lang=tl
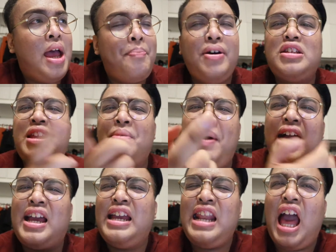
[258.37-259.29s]
Pero sa
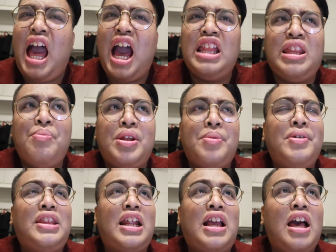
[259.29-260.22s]
bagay, nakakatawa
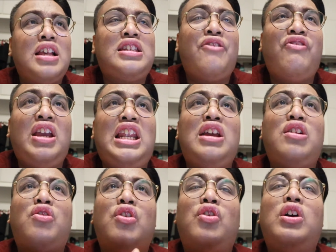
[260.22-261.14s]
naman talaga kasi feeling
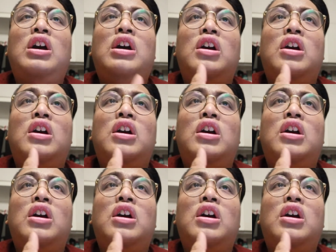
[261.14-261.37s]
ko,